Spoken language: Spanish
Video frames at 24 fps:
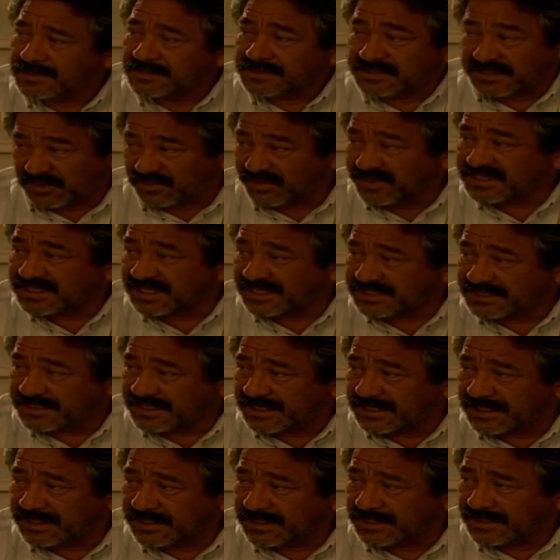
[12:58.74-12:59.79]
Si no es
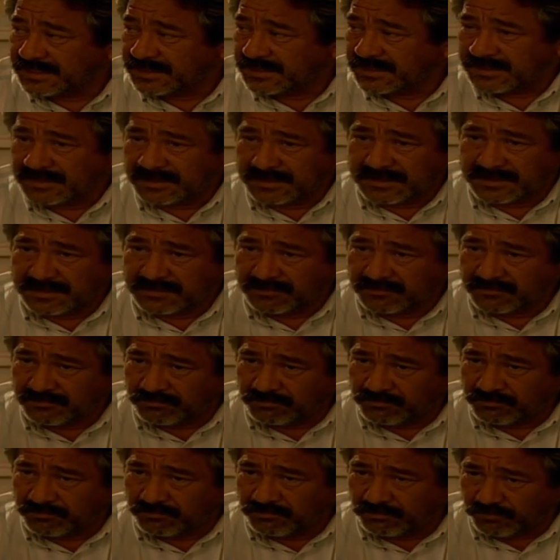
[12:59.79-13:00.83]
así,
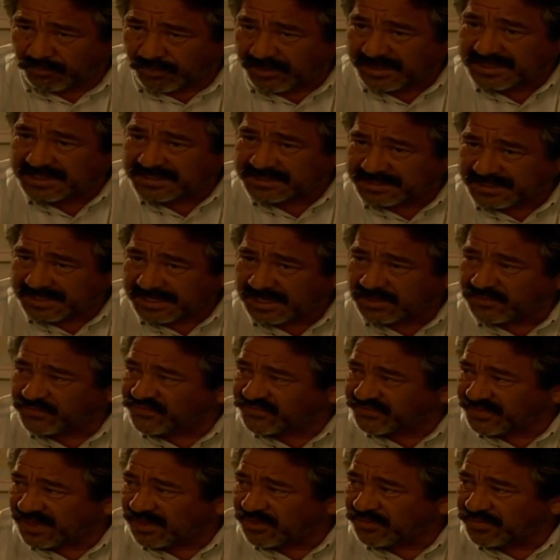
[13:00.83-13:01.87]
pueden ser
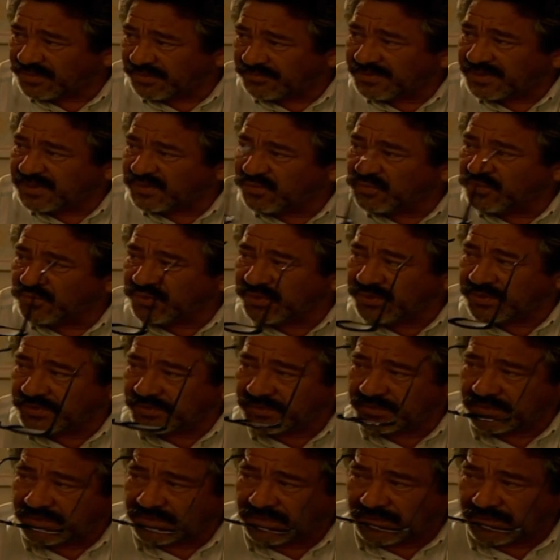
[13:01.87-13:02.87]
acusados de perjurio.